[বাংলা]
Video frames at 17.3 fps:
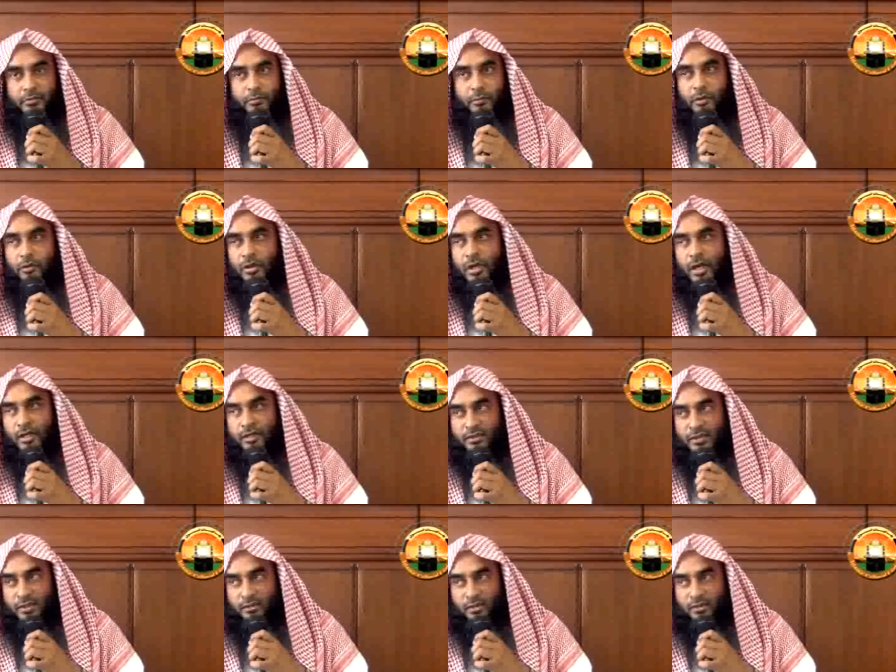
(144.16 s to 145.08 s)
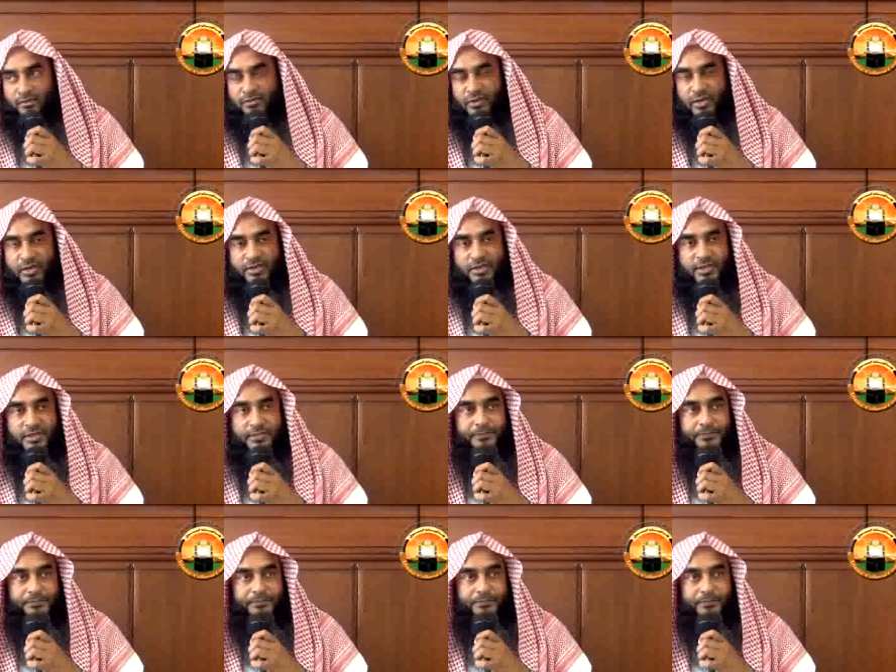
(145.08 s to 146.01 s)
বড় ঘাটতি করে ফেলেছে
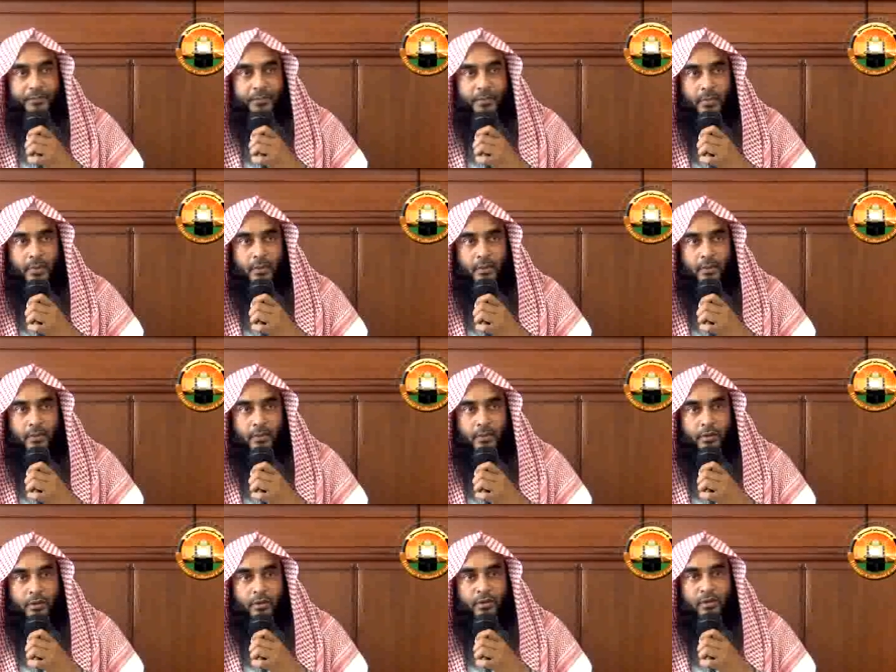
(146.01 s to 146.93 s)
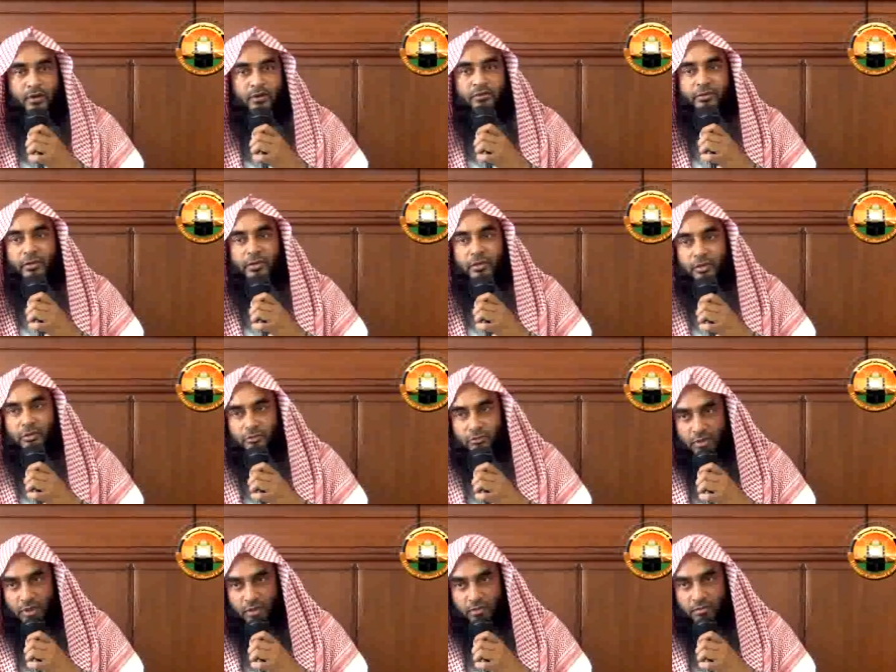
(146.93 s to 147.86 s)
নফল তো
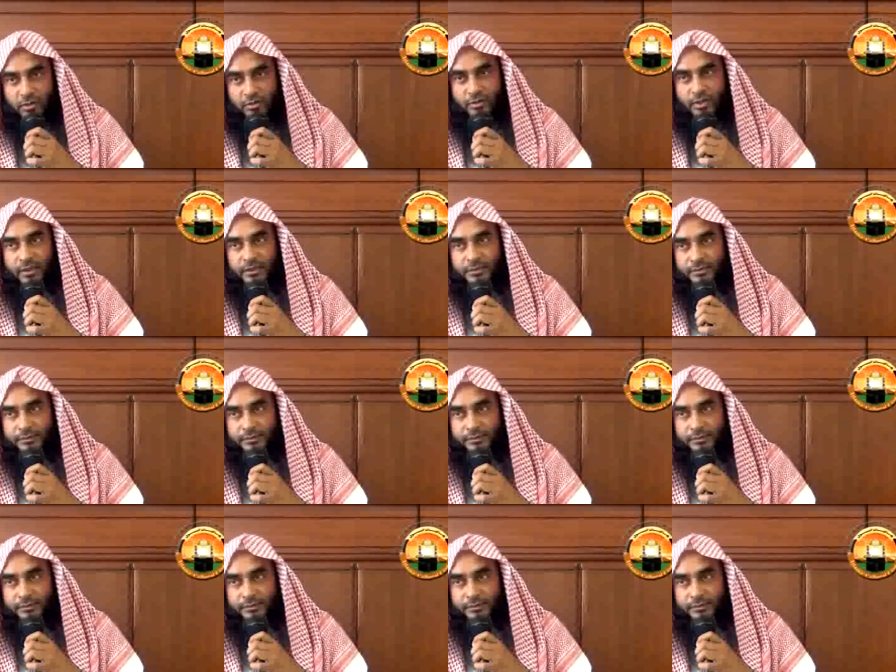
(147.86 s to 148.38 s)
দূরের কথা